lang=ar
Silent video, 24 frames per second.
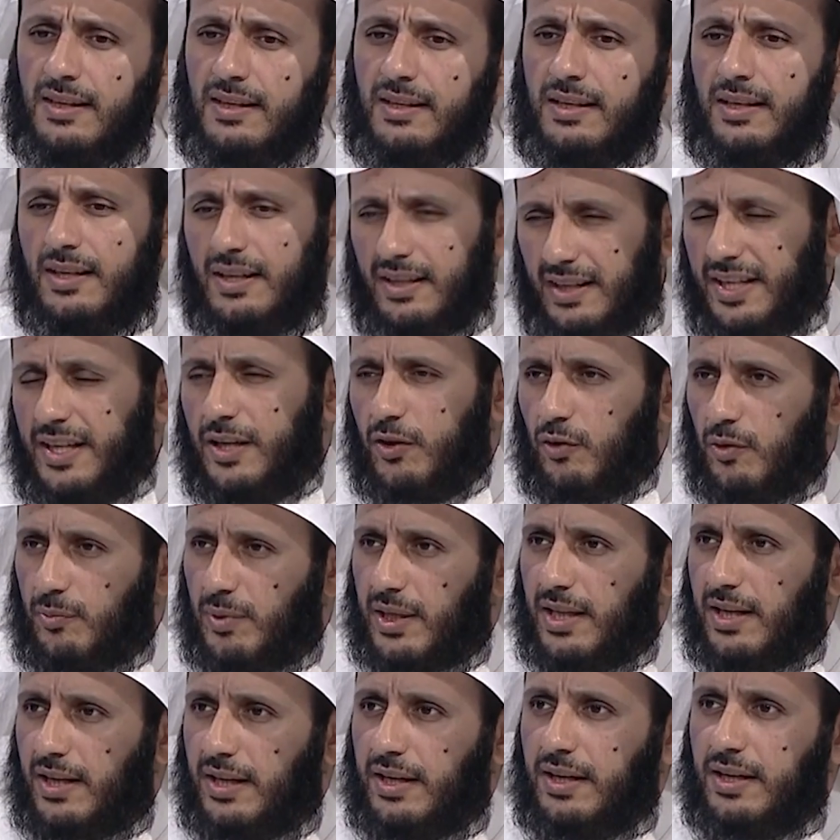لنقل
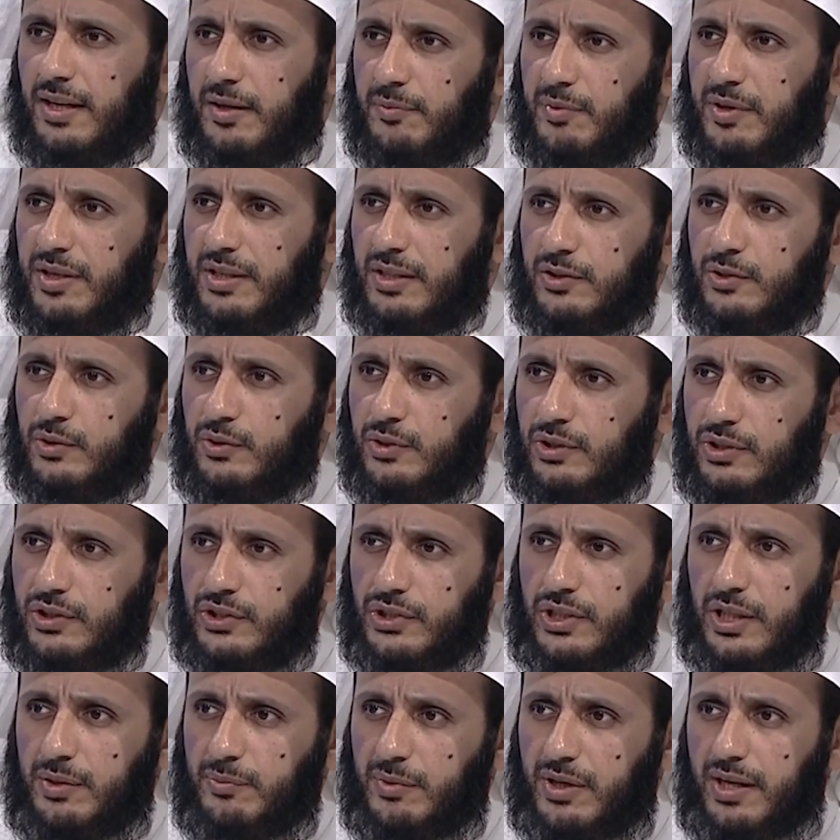مثلا ان ابنك عنده
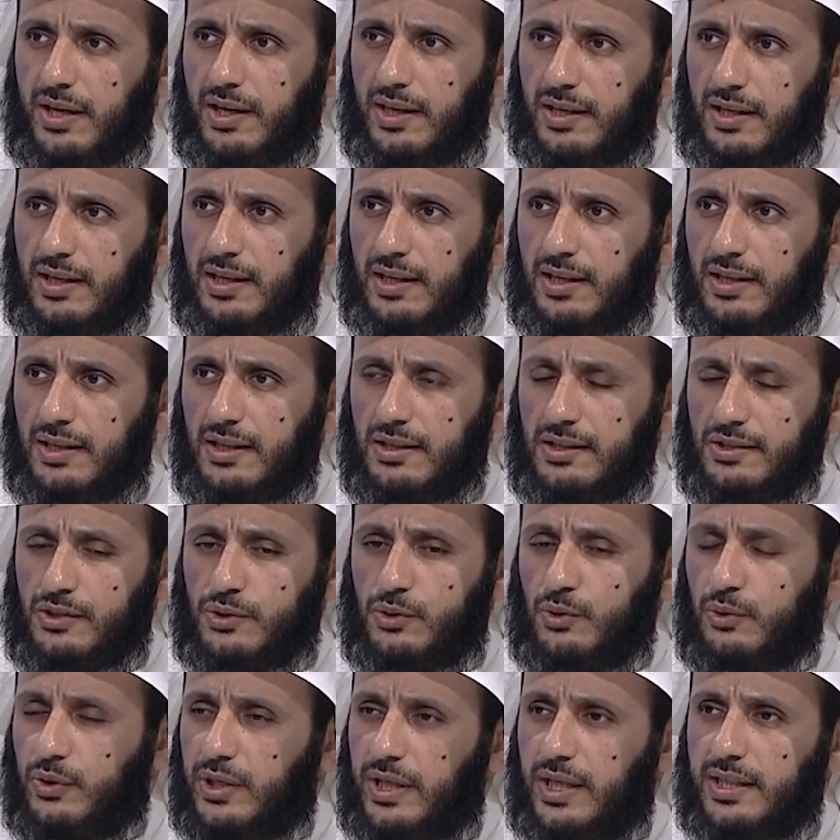شيء من
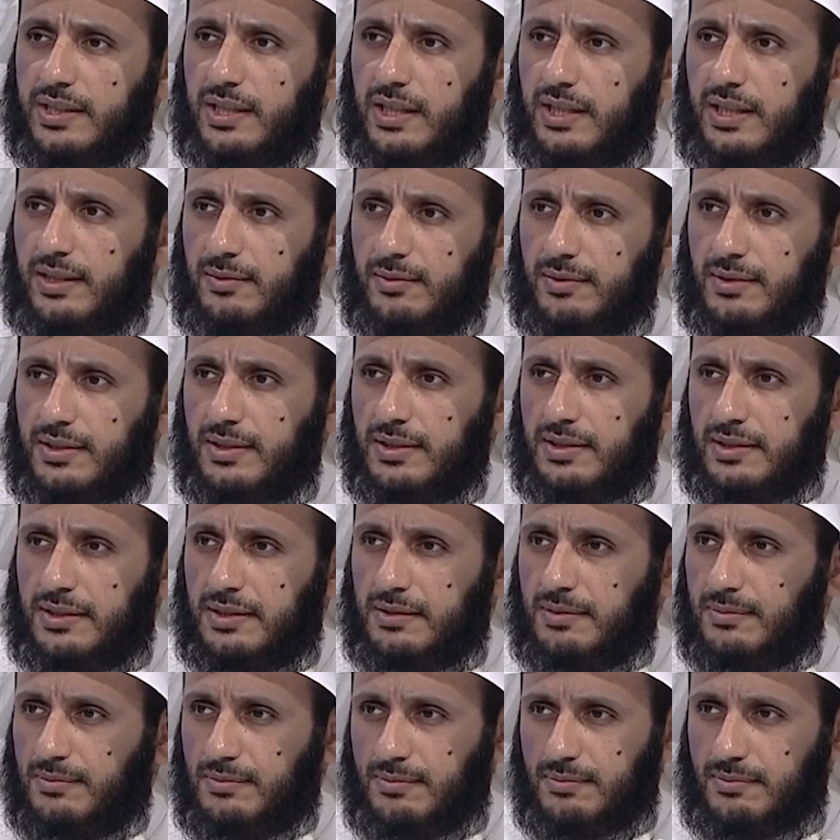السلوكيات اللي آه،